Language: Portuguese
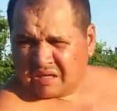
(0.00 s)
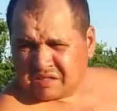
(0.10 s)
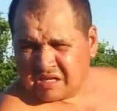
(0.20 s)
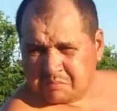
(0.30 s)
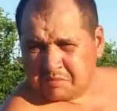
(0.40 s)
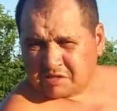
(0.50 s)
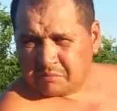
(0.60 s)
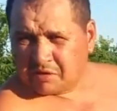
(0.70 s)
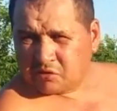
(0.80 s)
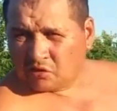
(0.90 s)
Já limpei essa
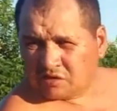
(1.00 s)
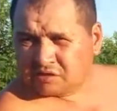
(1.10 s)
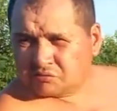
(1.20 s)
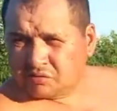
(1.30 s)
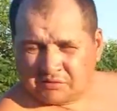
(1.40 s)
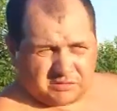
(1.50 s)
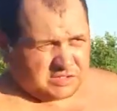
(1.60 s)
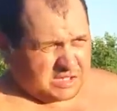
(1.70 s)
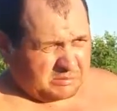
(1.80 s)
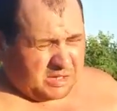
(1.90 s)
mandioquinha duas
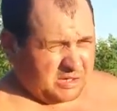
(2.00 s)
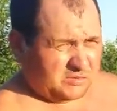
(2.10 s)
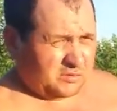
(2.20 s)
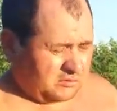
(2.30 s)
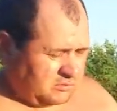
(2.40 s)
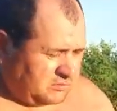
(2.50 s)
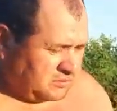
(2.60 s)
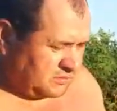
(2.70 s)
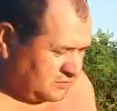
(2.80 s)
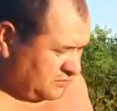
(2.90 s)
vezes, amanhã vou,
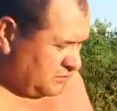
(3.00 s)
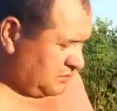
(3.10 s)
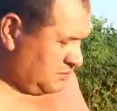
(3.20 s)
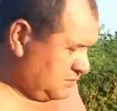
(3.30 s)
vou